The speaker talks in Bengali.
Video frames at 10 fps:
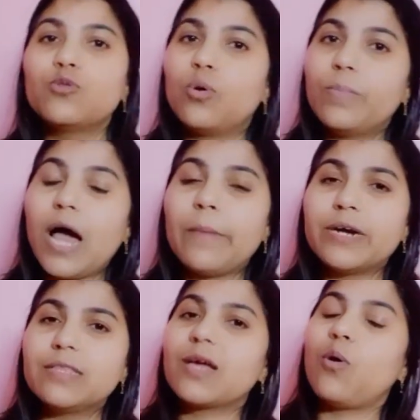তোমরা
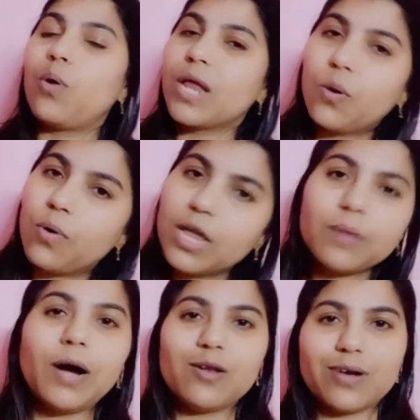আমার থেকে অনেক অনেক
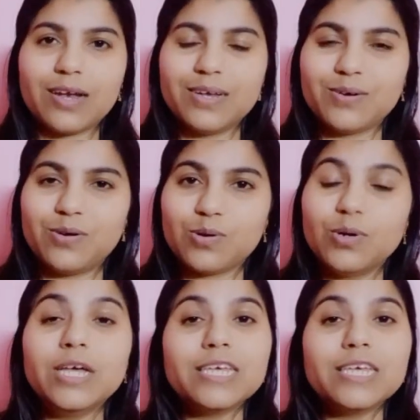ভালো রান্না করো